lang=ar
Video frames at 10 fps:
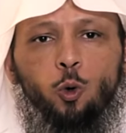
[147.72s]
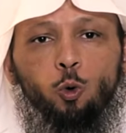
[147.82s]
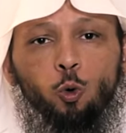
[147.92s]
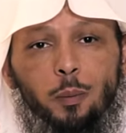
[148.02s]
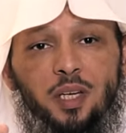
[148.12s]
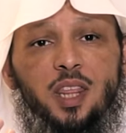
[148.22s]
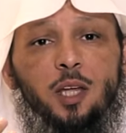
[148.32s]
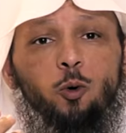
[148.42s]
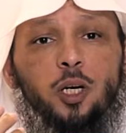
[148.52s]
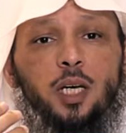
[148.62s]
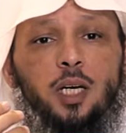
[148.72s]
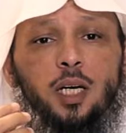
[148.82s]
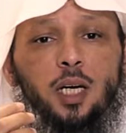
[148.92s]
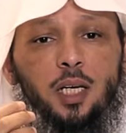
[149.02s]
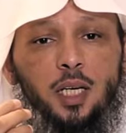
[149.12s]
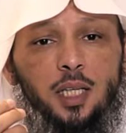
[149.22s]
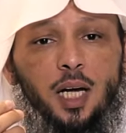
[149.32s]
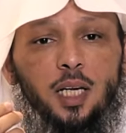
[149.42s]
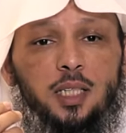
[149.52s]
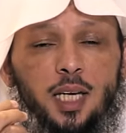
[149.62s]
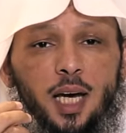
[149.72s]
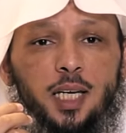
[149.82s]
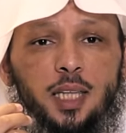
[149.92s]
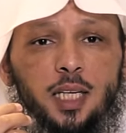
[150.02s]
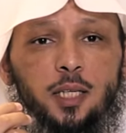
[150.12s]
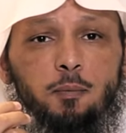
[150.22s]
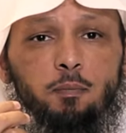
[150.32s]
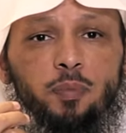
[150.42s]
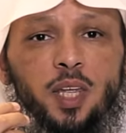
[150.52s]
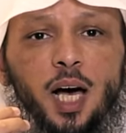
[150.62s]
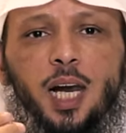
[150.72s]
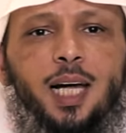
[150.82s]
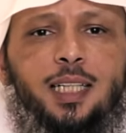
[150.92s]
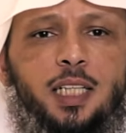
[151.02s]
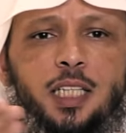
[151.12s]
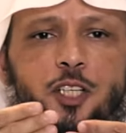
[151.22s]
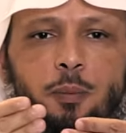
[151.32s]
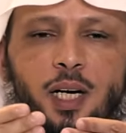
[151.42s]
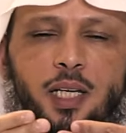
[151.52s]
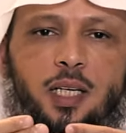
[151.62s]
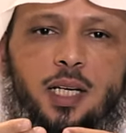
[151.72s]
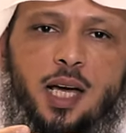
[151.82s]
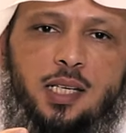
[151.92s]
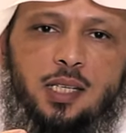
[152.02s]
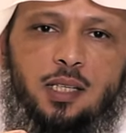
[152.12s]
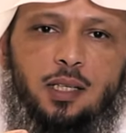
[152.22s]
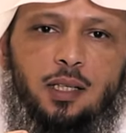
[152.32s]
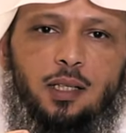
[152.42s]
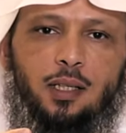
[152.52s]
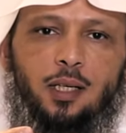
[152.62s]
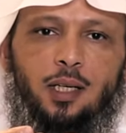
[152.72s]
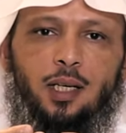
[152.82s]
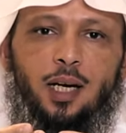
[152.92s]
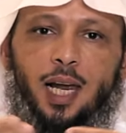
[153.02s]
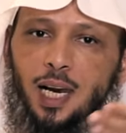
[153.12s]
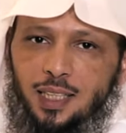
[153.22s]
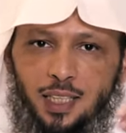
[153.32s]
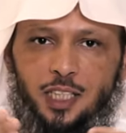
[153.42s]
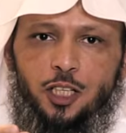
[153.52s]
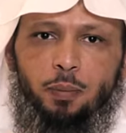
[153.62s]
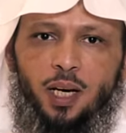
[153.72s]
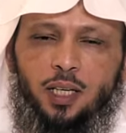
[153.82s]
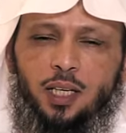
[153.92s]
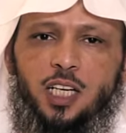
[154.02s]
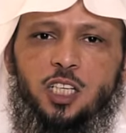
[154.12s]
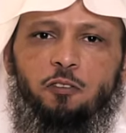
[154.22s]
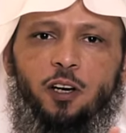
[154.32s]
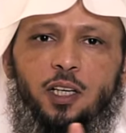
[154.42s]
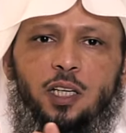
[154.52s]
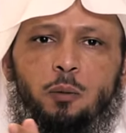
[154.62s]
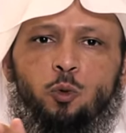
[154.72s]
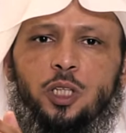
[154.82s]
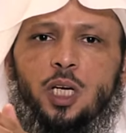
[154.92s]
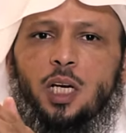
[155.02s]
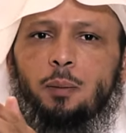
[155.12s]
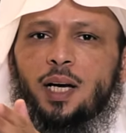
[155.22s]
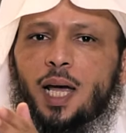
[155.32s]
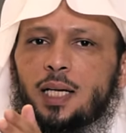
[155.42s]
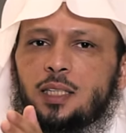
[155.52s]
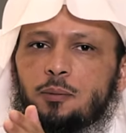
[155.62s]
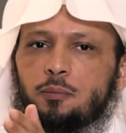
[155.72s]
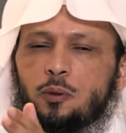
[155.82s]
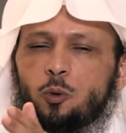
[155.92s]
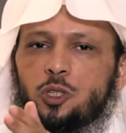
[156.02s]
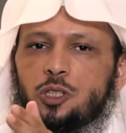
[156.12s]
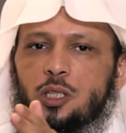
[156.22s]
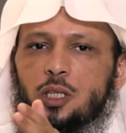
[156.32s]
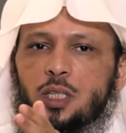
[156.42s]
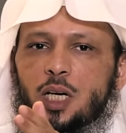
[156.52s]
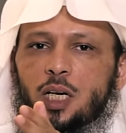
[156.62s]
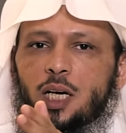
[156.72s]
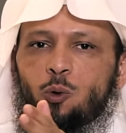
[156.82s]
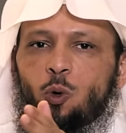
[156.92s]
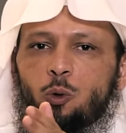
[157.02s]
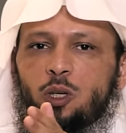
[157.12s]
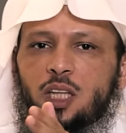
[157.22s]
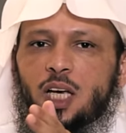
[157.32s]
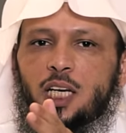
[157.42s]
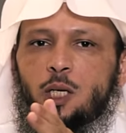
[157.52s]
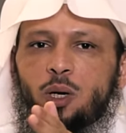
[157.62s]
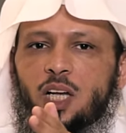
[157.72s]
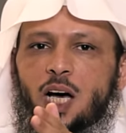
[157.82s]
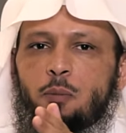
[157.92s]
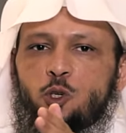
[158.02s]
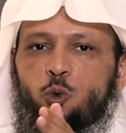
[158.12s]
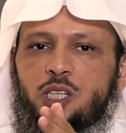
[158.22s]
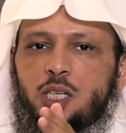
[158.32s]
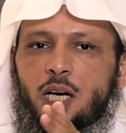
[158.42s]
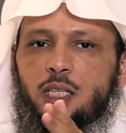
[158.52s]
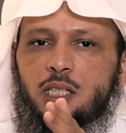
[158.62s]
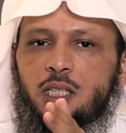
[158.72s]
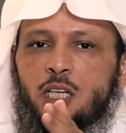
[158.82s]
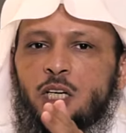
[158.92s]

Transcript: ومن ذوق الإدارة أيضا ألا تحتجب عن الناس ألا تحتجب عن الناس فإن مدير المكاتب والسكرتير الأول والثاني والخامس والسادس